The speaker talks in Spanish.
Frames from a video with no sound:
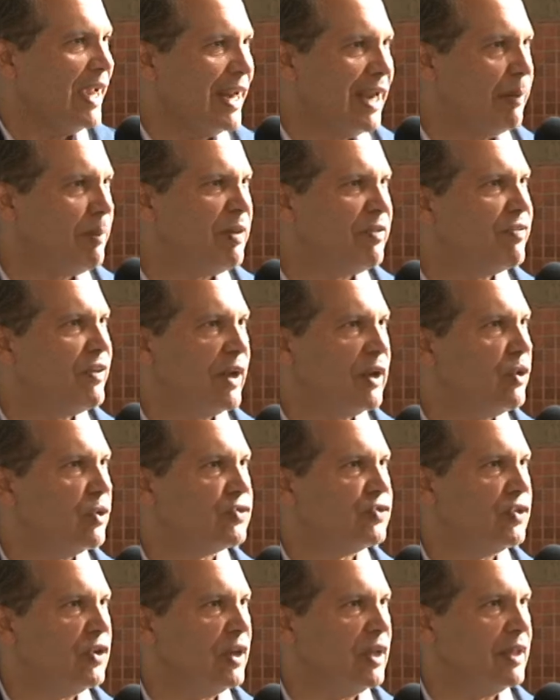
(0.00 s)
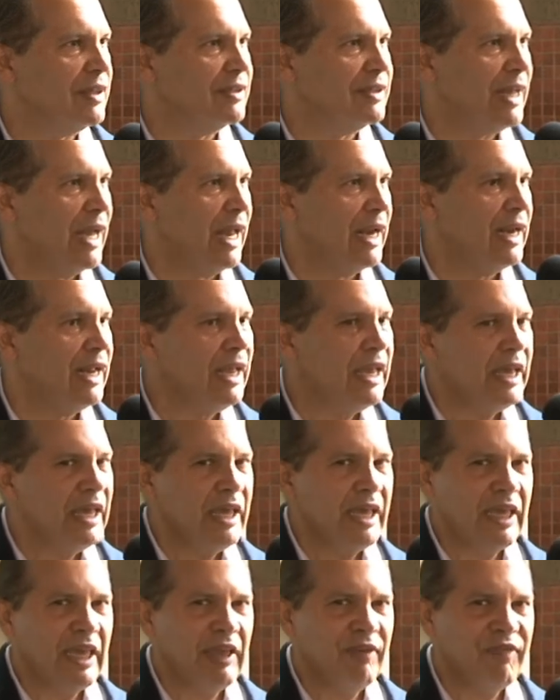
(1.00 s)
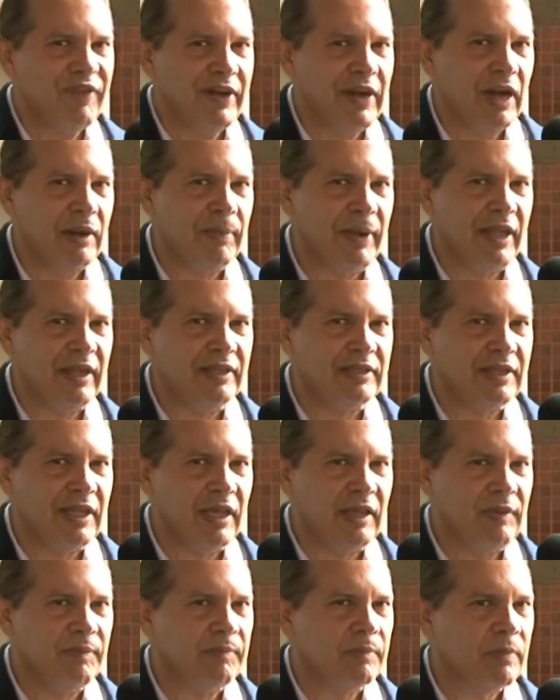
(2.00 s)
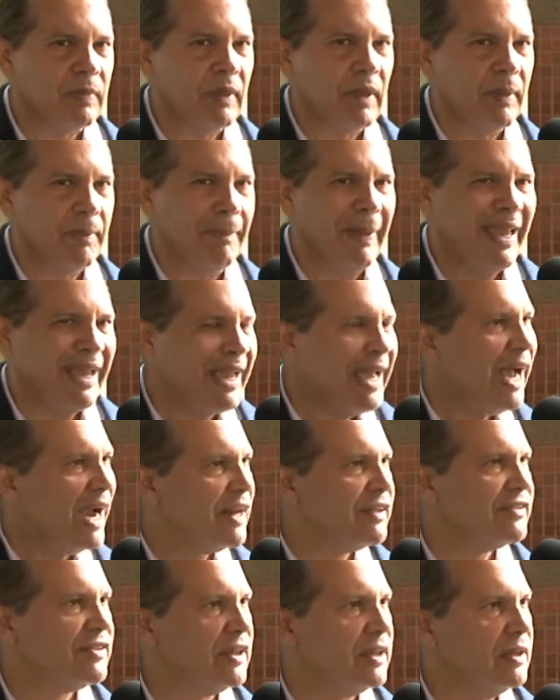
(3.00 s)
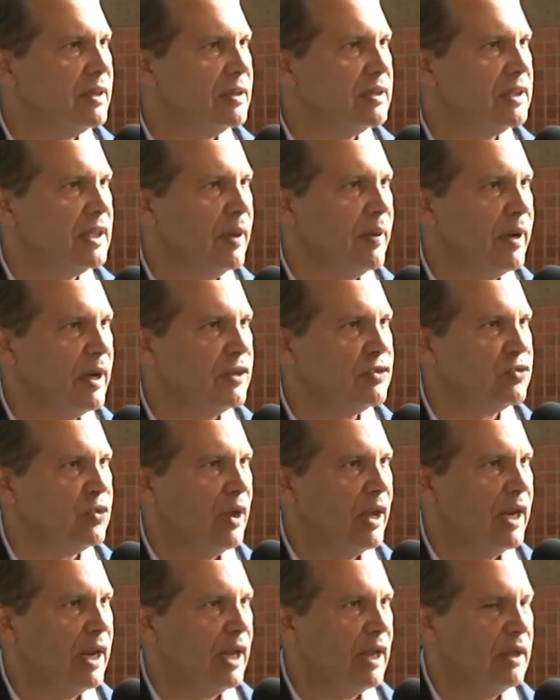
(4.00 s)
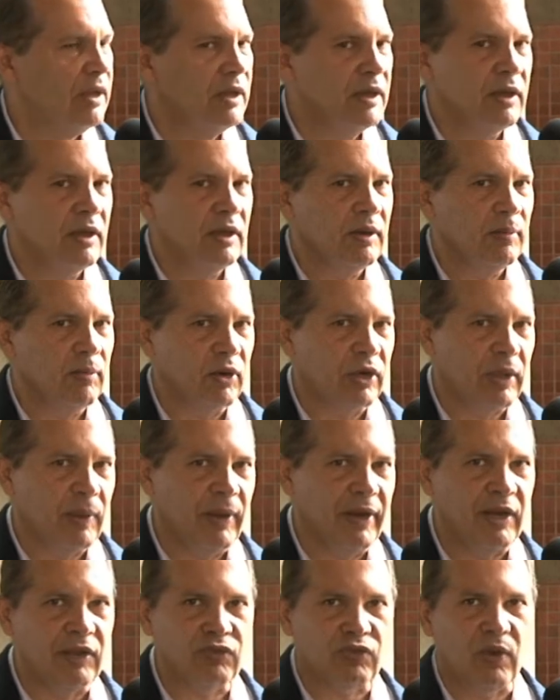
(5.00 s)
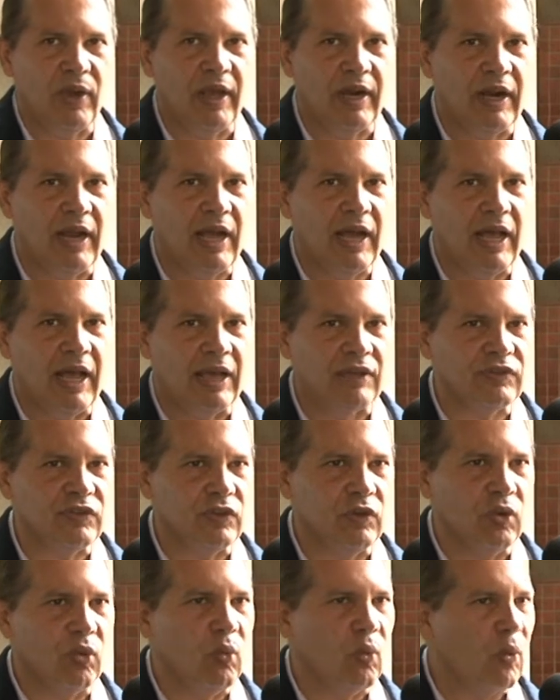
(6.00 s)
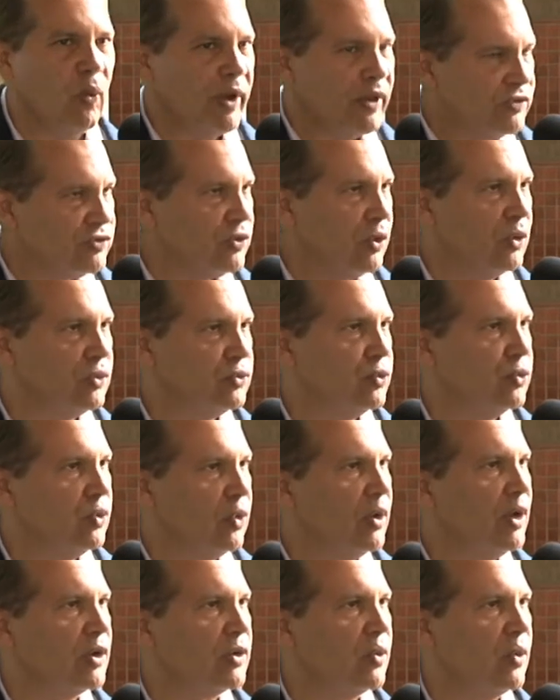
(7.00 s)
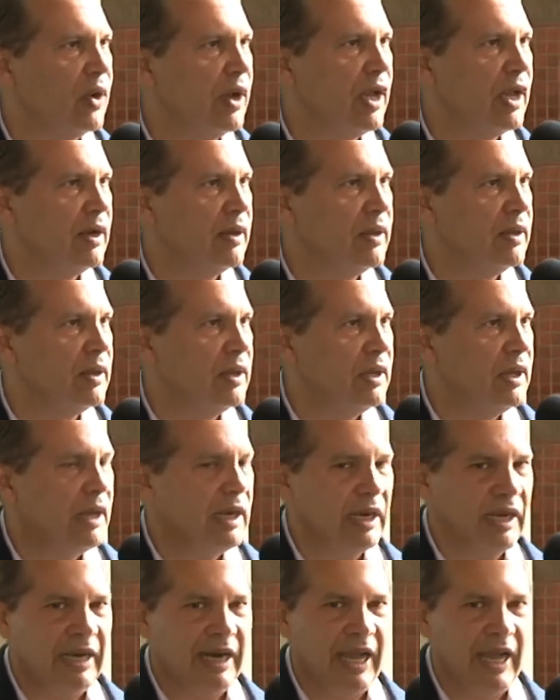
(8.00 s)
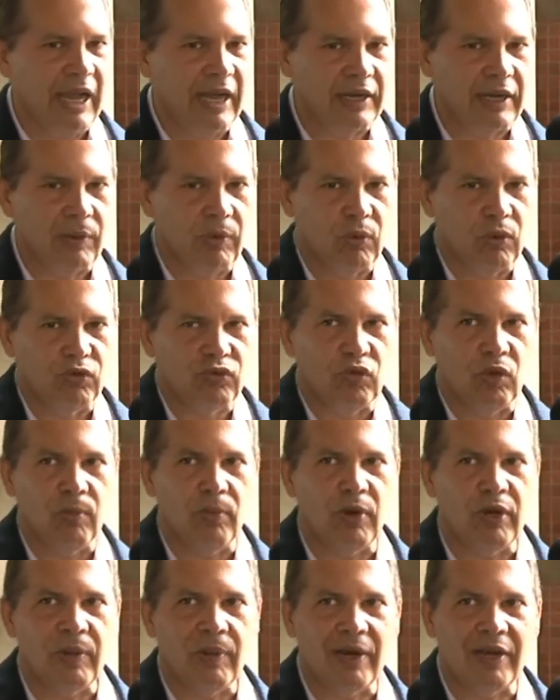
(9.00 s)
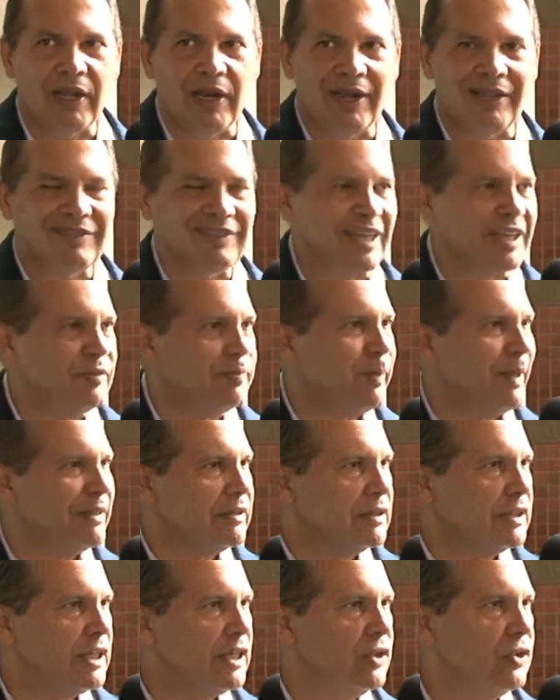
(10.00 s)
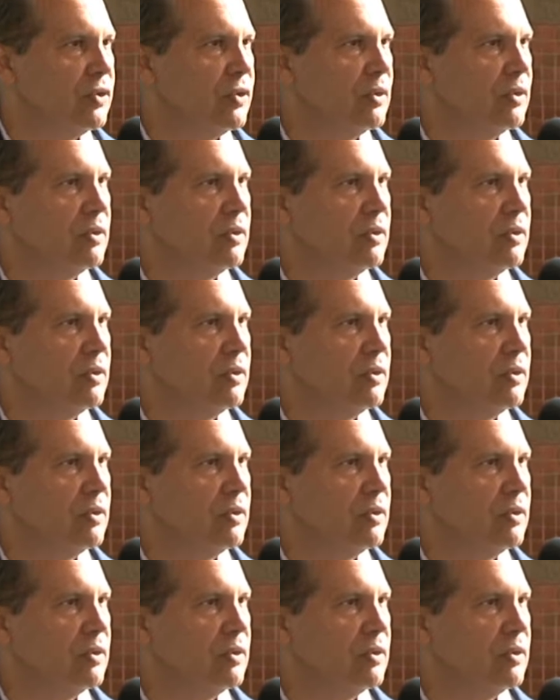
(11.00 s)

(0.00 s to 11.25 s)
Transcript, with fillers: el hemisferio occidental y finalmente vengarse de Venezuela, porque Venezuela ha sido un hueso duro de roer la revolución bolivariana se ha expandido